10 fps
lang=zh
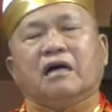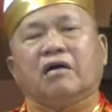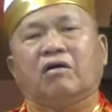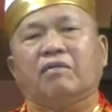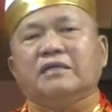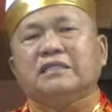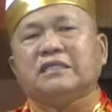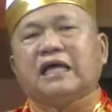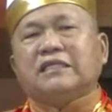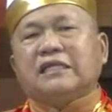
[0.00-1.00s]
我们
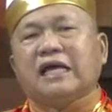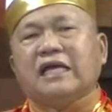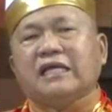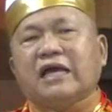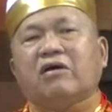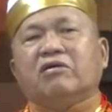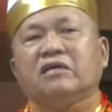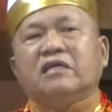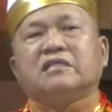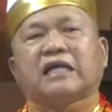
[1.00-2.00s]
大家要
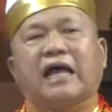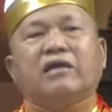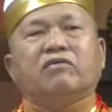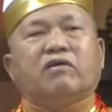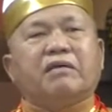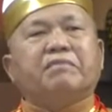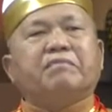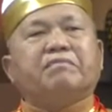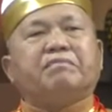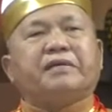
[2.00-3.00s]
以台
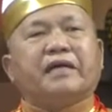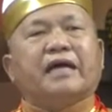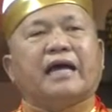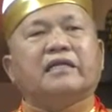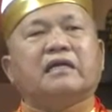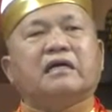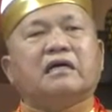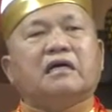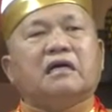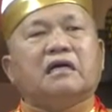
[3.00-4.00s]
湾平安、
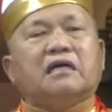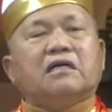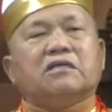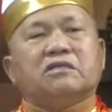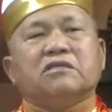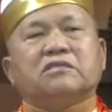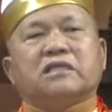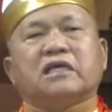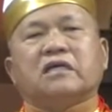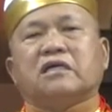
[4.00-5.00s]
世
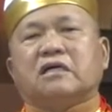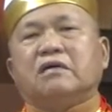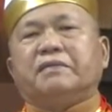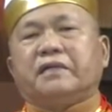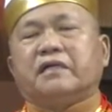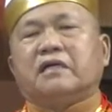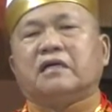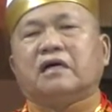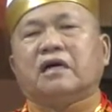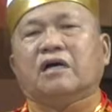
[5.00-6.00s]
界和平。
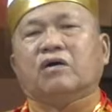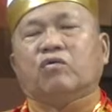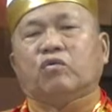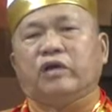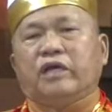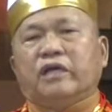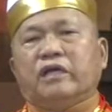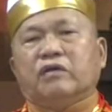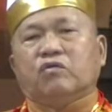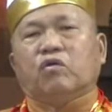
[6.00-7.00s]

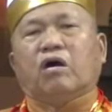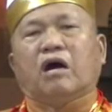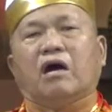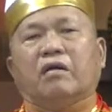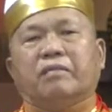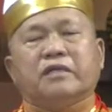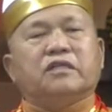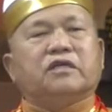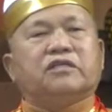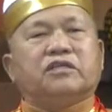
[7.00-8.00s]
为我们
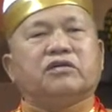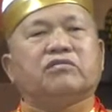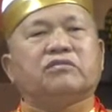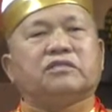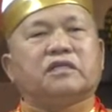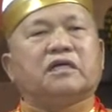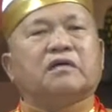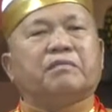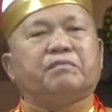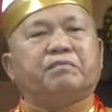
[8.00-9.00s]
的修
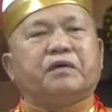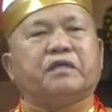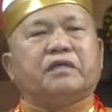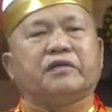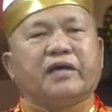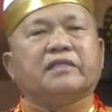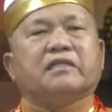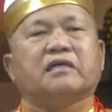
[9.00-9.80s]
行本愿